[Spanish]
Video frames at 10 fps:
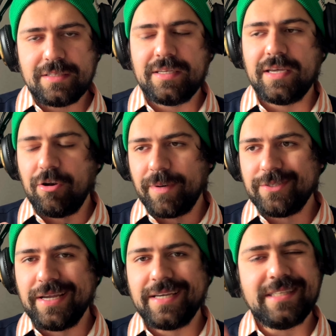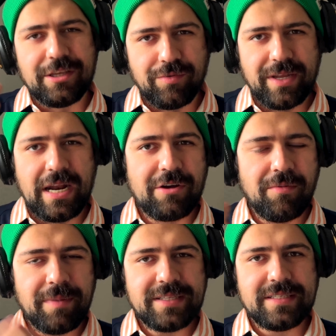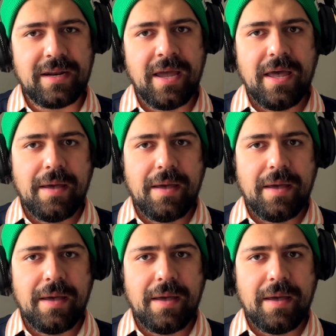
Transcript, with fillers: si es que los personajes se detuvieran a conversar,